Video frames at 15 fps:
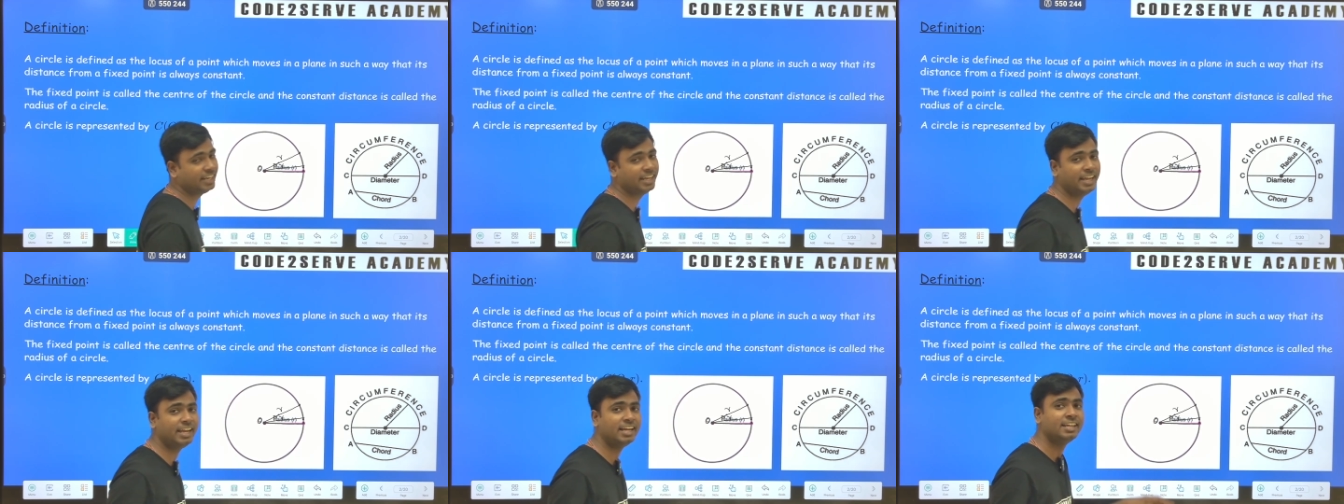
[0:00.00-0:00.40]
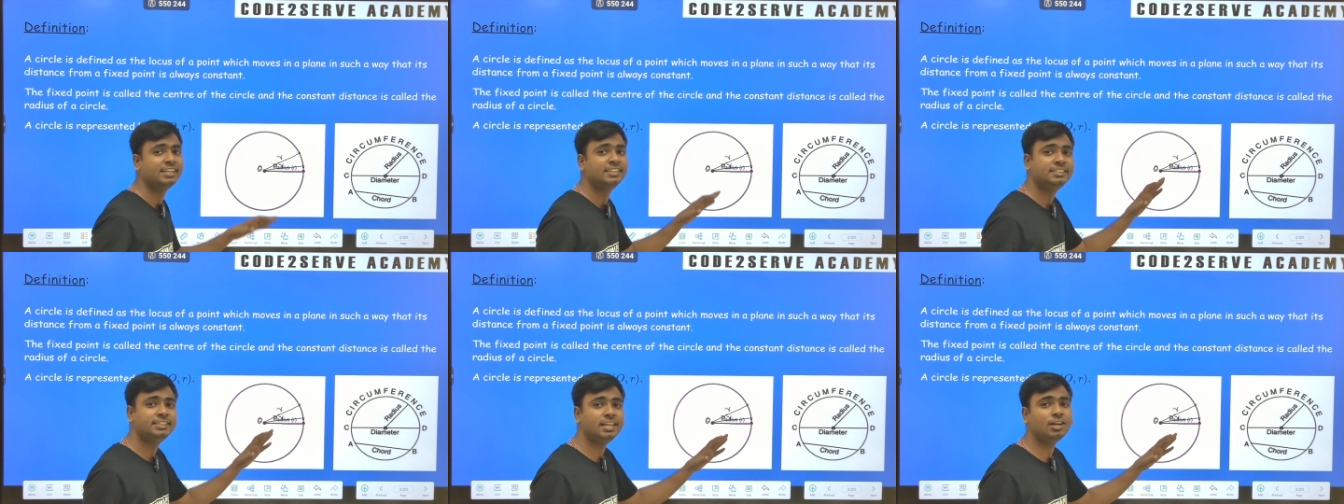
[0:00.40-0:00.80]
रहे हैं
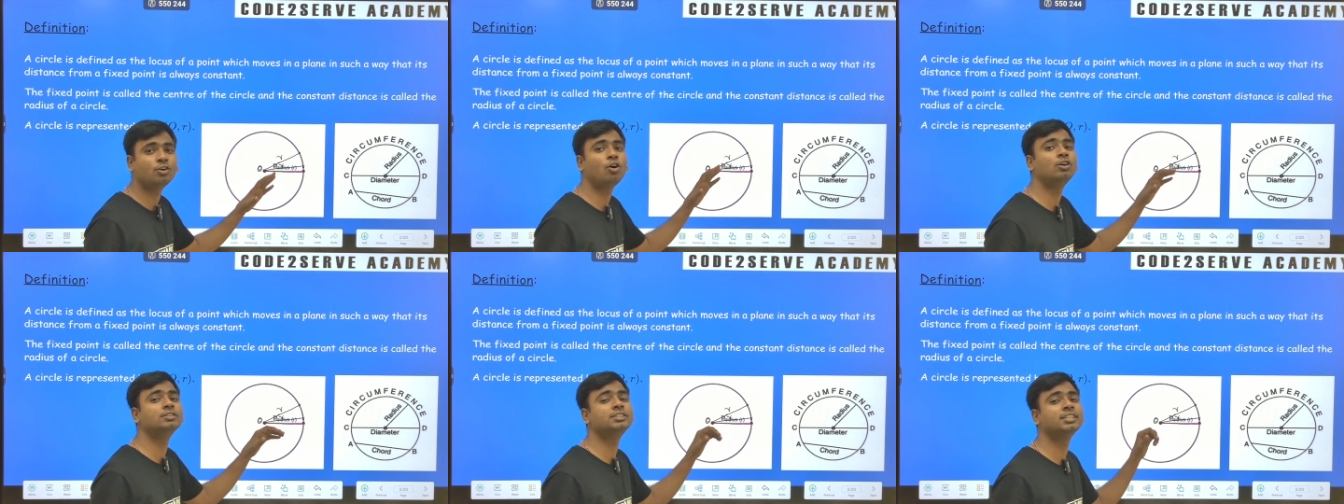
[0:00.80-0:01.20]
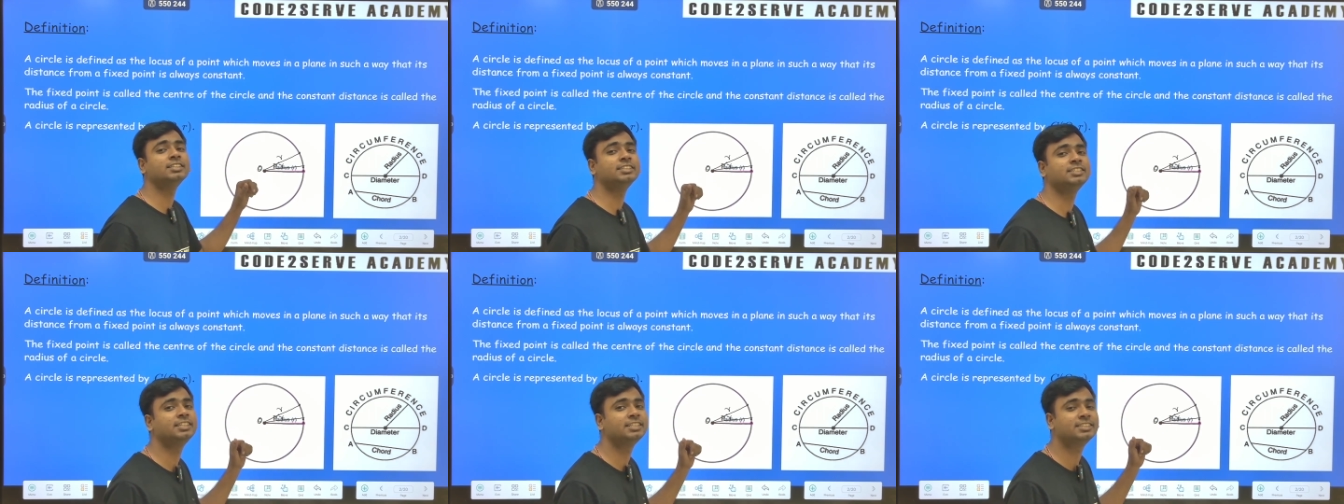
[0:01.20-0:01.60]
ये कांस्टेंट
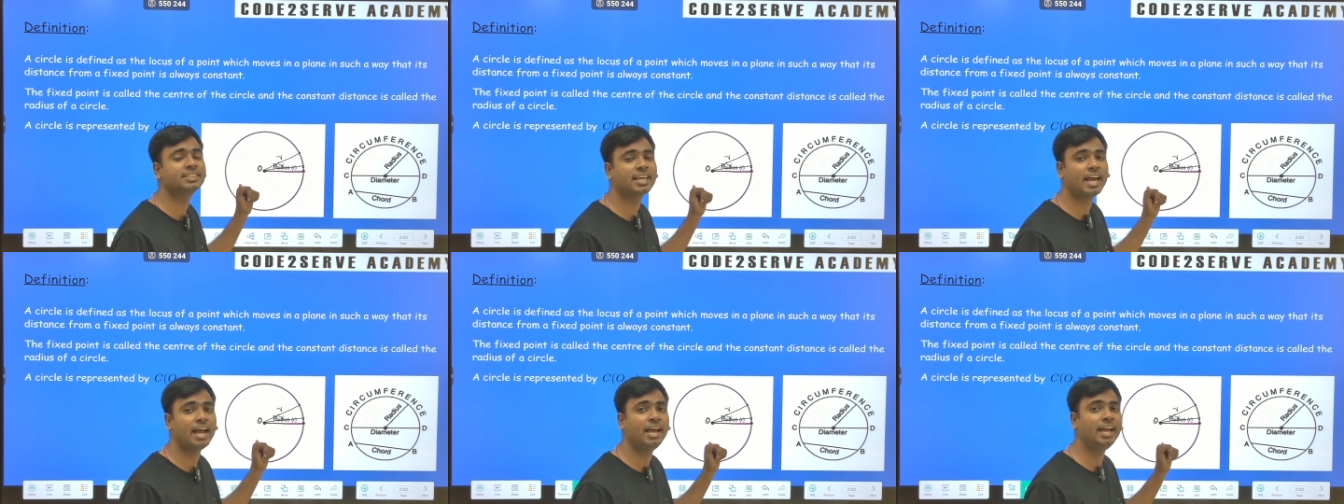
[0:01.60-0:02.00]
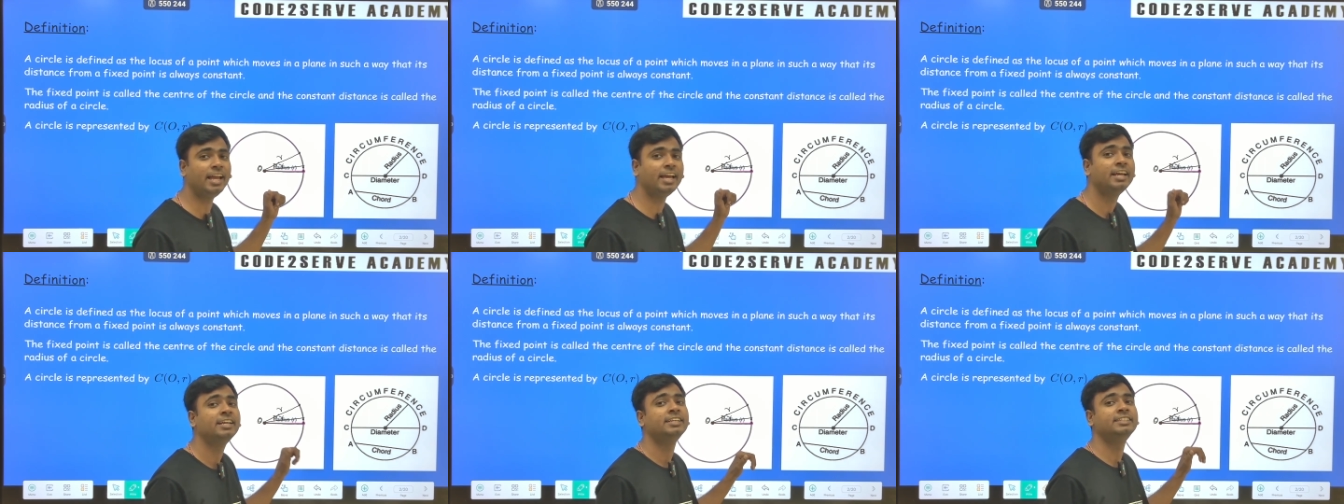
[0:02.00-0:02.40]
डिस्टेंस क्या
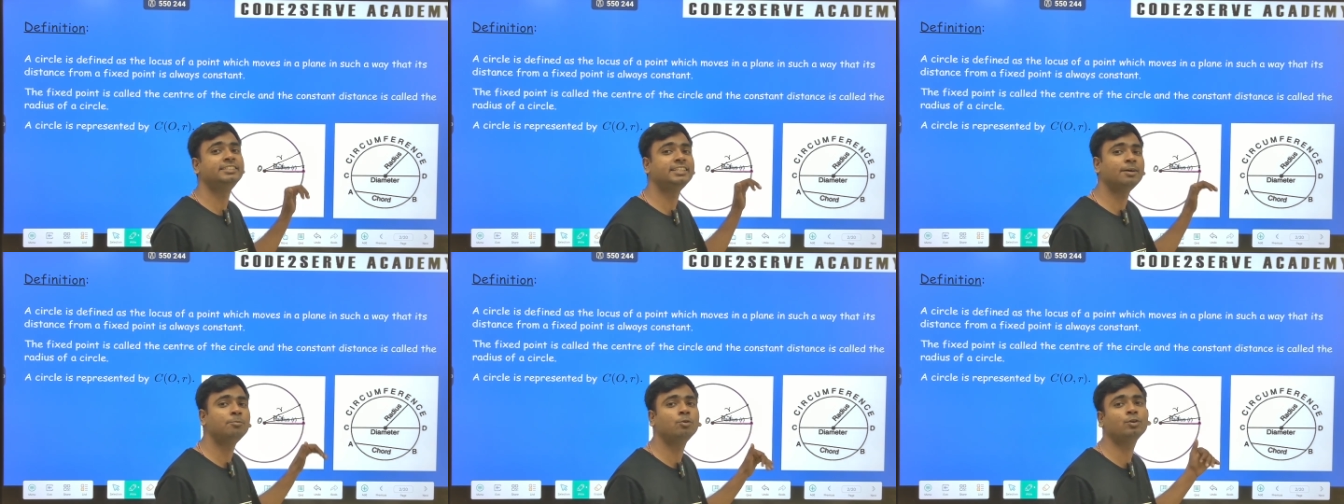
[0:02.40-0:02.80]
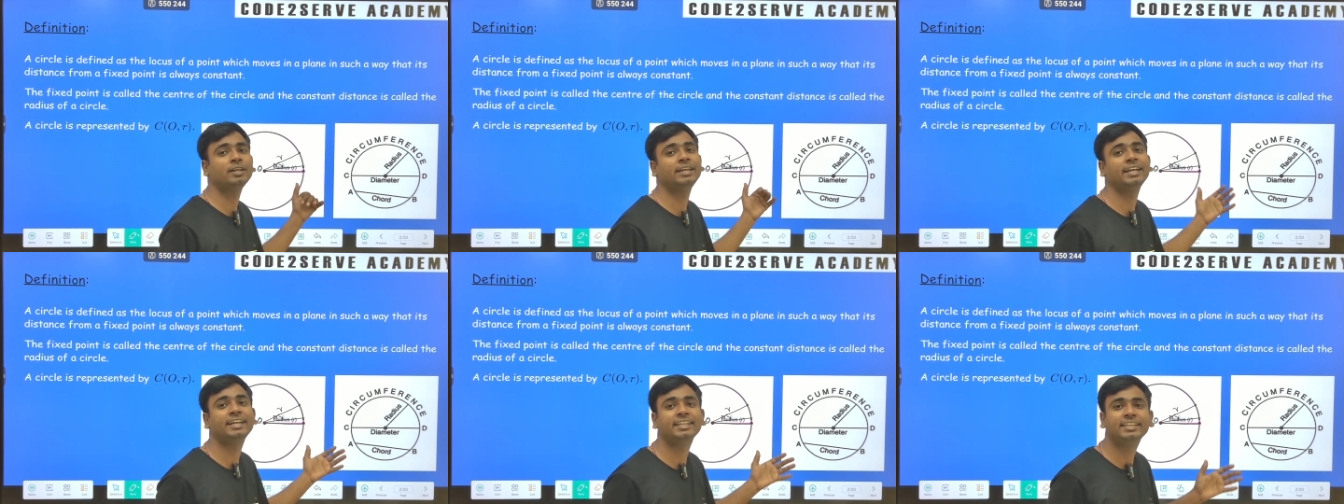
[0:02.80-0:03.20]
है इसे हम लोग
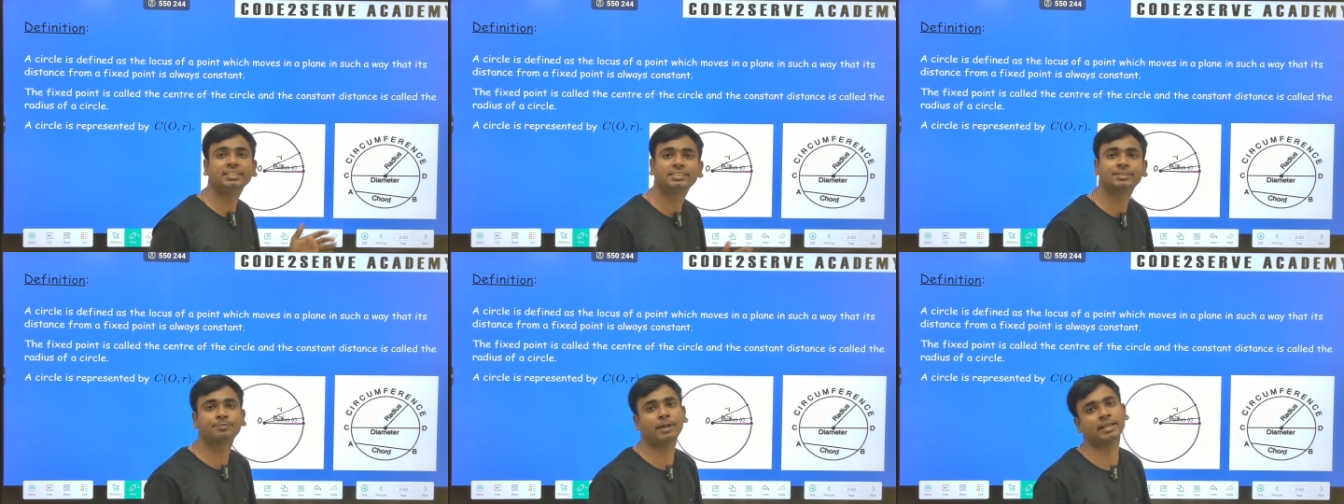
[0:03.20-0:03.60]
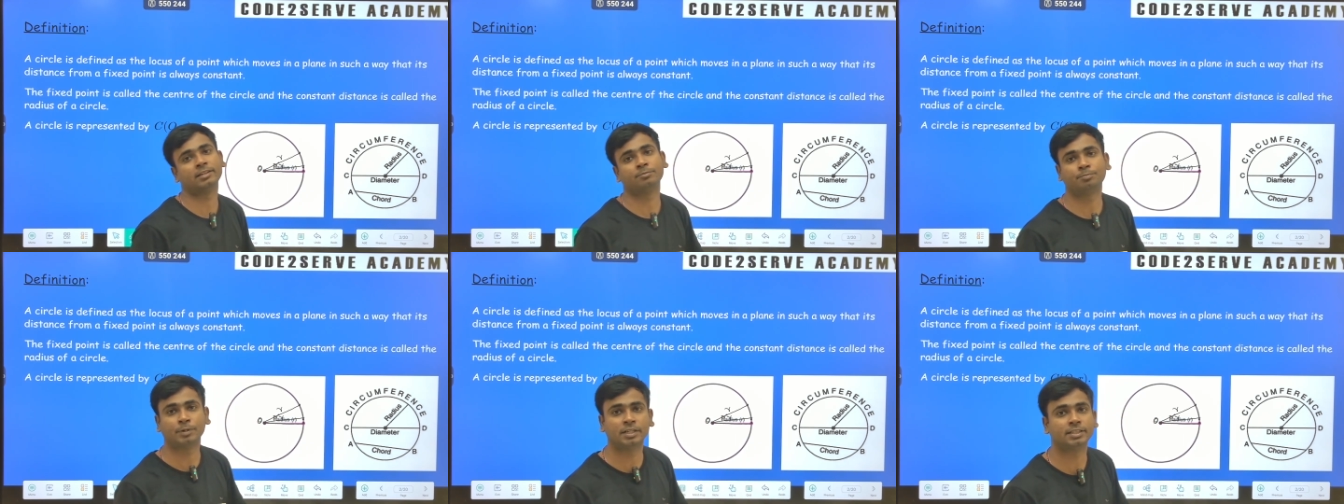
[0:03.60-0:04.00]
रेडियस
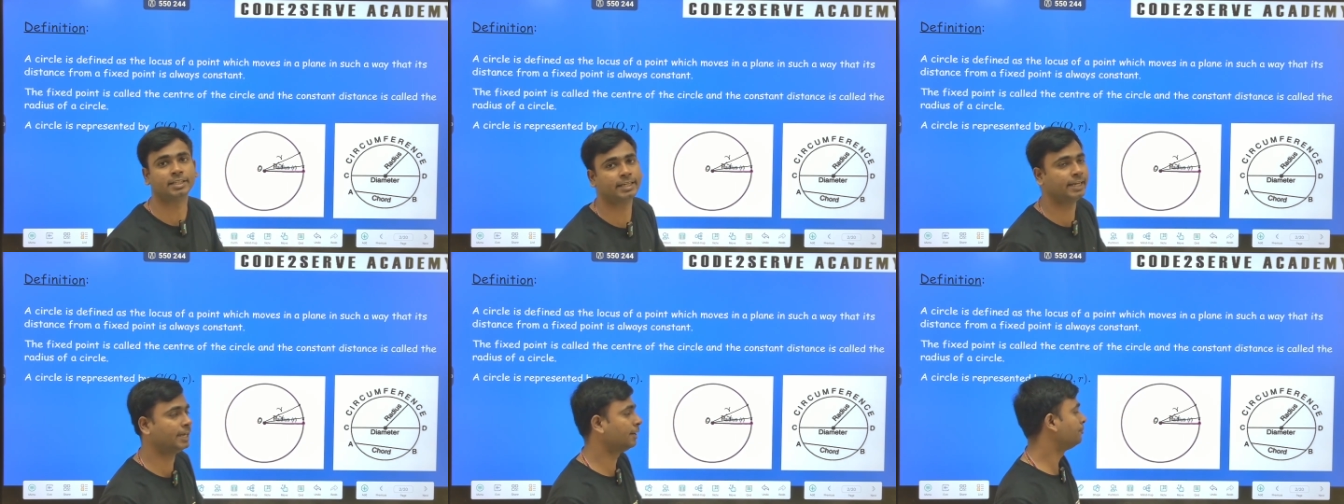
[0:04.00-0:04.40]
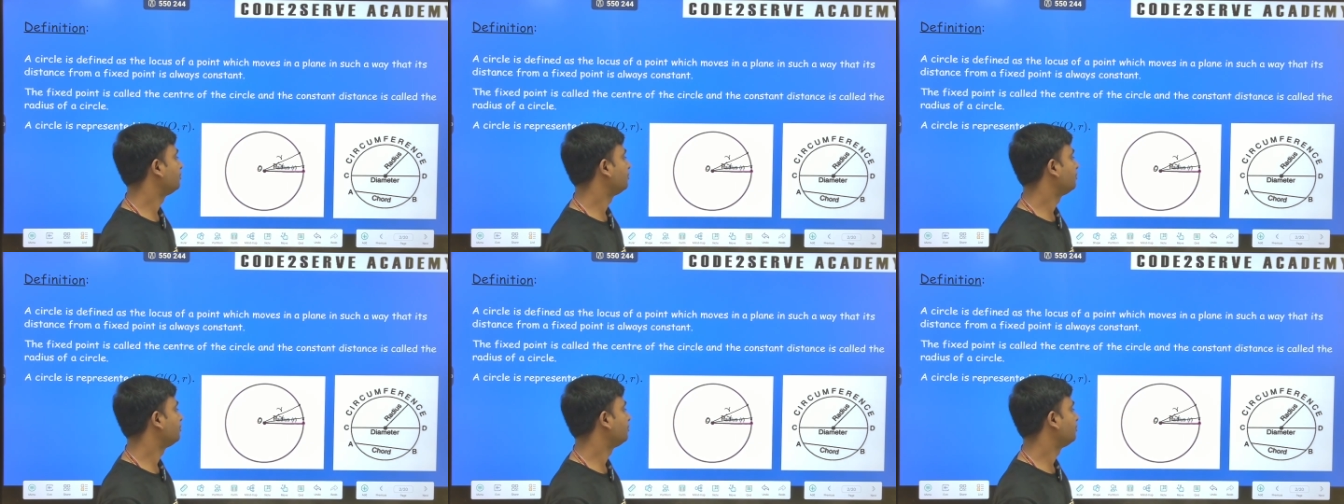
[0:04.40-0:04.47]
पढ़ते हैं